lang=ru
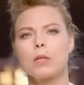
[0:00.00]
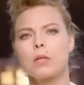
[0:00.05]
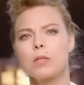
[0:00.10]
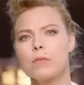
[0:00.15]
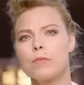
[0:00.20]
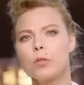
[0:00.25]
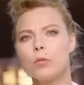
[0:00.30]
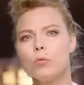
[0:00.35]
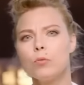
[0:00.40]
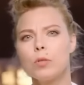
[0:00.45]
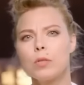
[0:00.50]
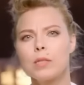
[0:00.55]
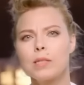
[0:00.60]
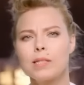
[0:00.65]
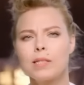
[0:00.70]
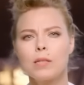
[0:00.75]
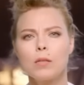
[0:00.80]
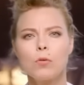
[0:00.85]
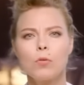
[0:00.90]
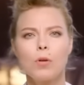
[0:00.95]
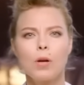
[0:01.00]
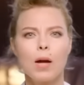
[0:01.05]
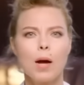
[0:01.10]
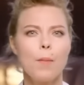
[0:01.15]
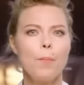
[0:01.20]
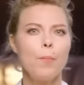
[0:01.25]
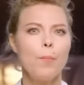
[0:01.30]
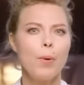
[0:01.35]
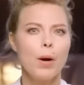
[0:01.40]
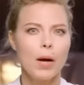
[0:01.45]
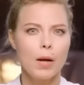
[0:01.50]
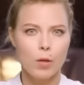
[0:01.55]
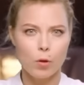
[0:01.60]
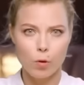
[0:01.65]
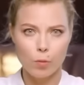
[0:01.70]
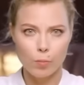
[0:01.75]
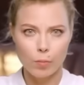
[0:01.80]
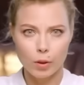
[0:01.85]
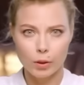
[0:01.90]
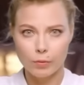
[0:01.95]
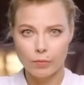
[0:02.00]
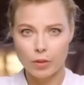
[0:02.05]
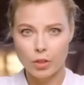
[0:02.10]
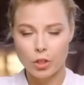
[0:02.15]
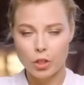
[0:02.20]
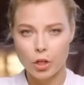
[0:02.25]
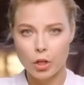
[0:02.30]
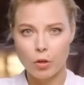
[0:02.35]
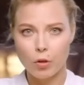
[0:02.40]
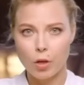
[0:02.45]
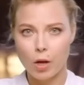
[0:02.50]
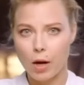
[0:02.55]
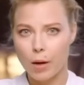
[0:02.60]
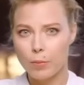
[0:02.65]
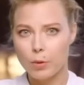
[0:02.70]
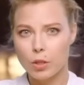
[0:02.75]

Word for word: развернули целую кампанию по отвлечению